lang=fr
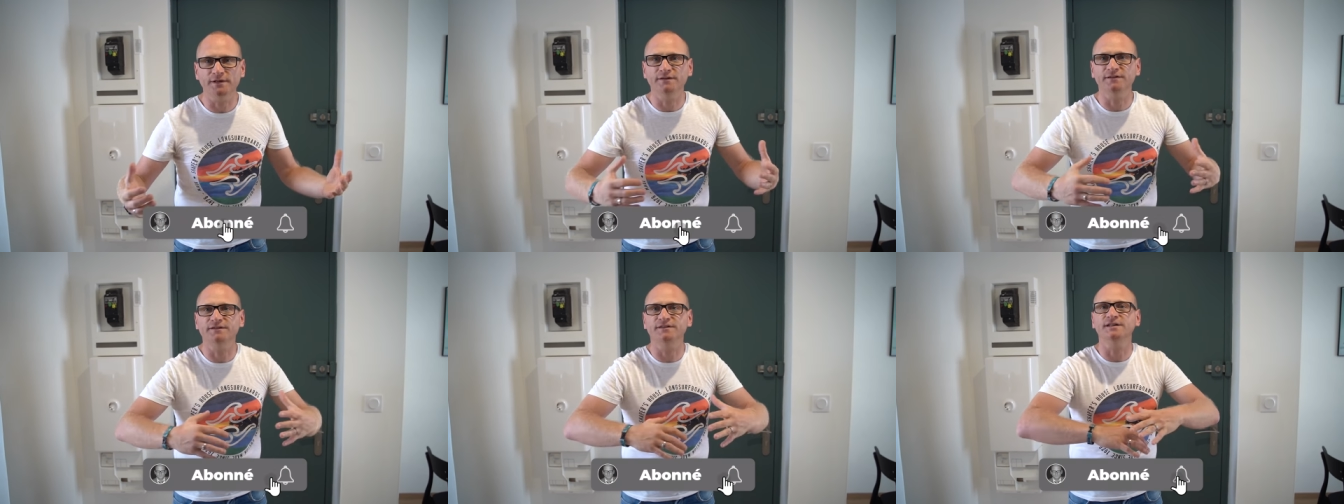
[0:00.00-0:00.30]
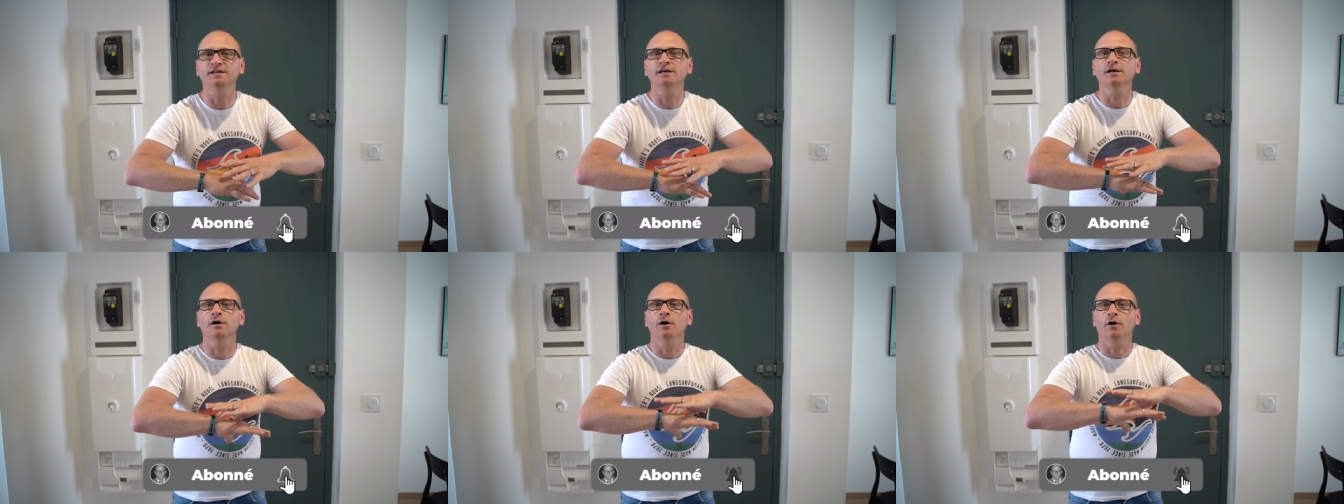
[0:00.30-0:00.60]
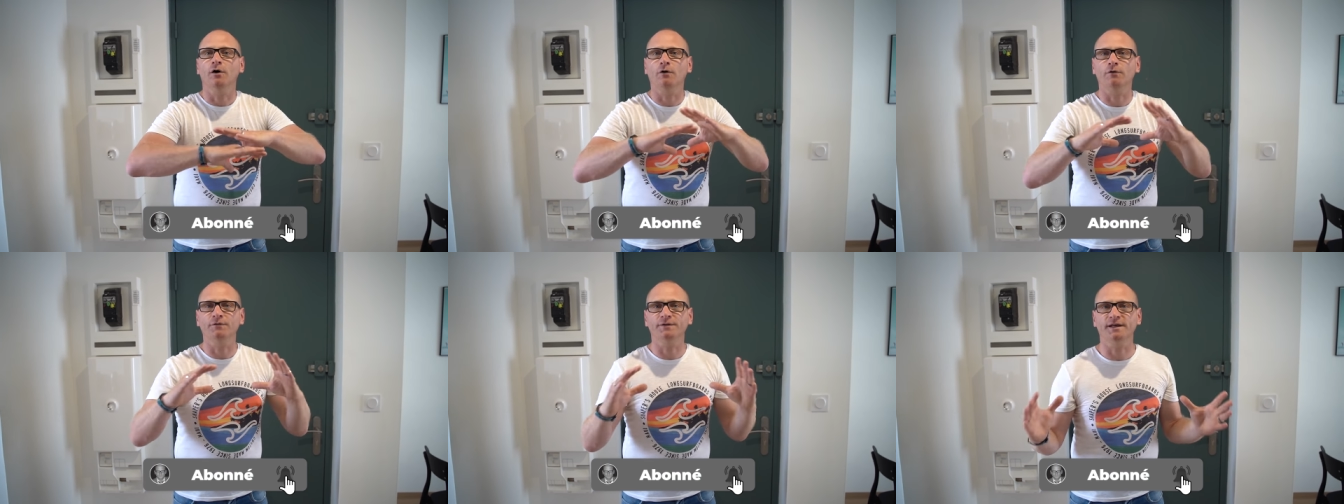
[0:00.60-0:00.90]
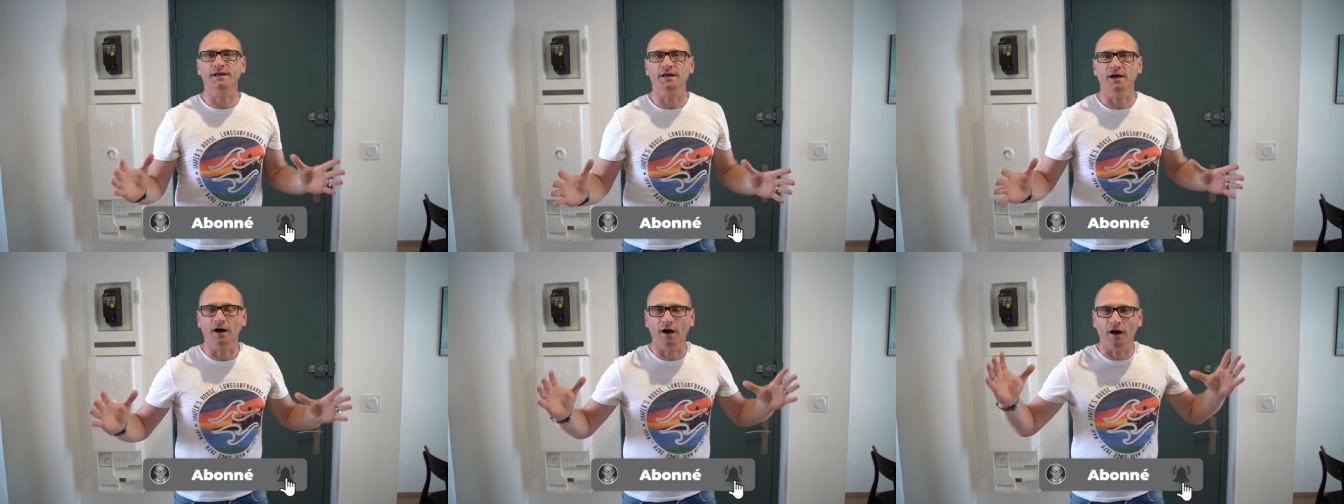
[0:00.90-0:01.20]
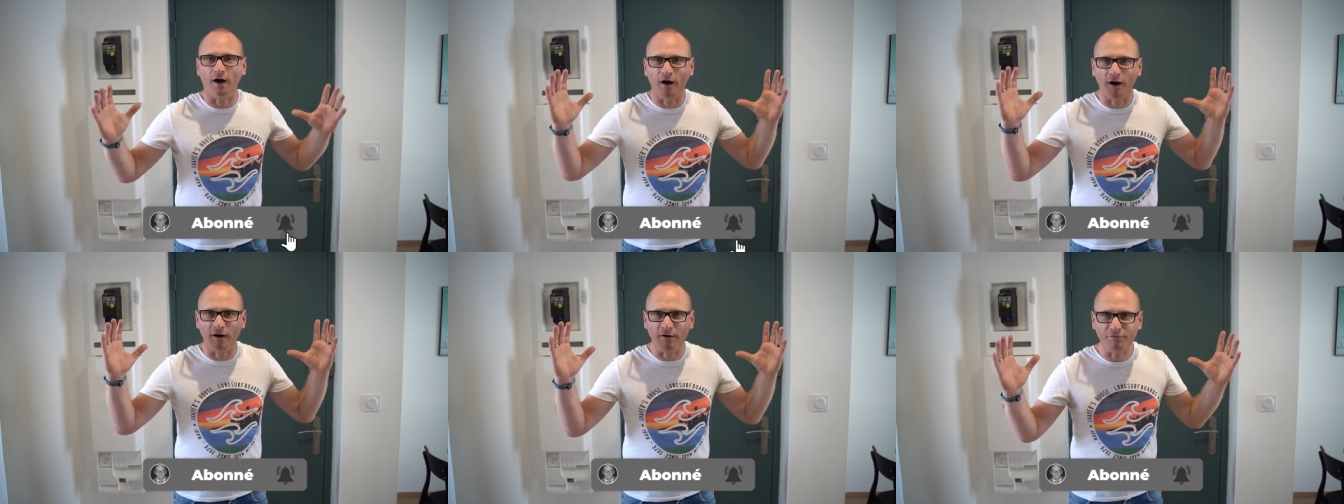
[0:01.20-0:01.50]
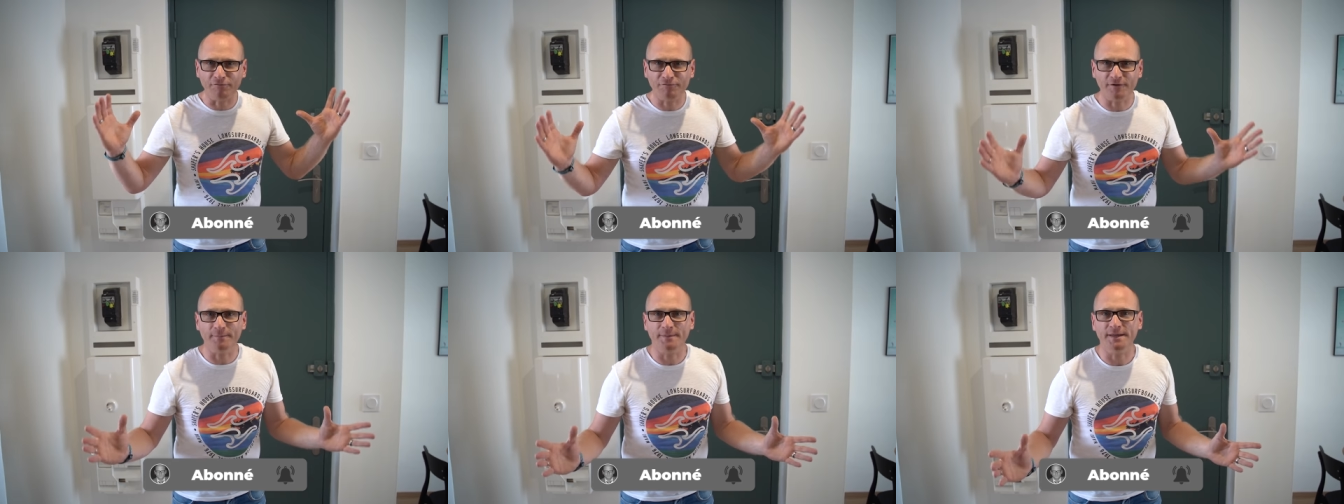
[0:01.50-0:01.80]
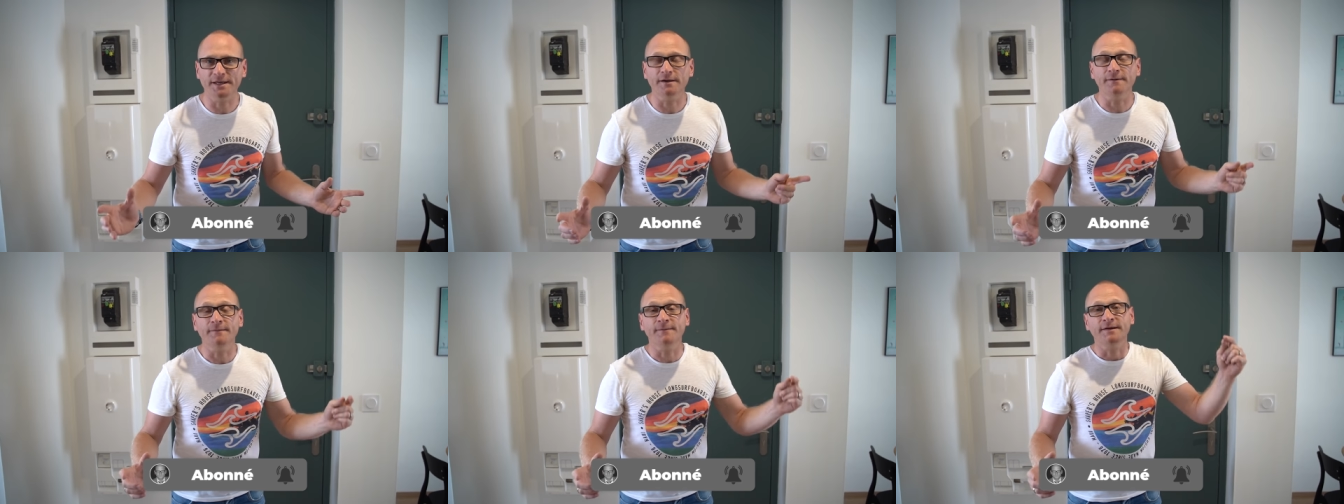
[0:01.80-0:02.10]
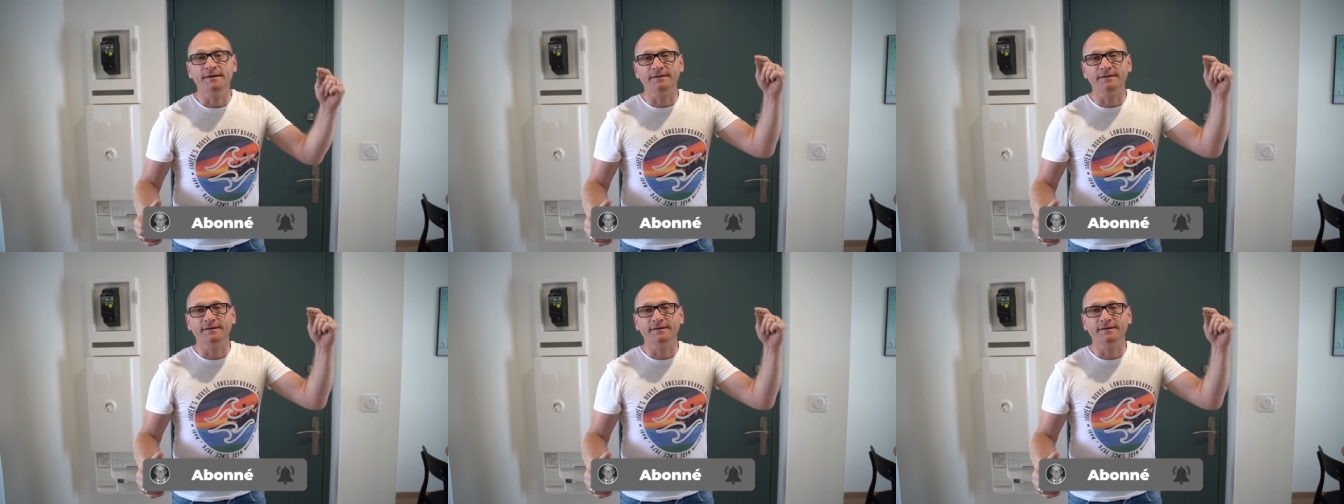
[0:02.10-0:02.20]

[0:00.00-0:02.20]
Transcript: Ici, on est en famille.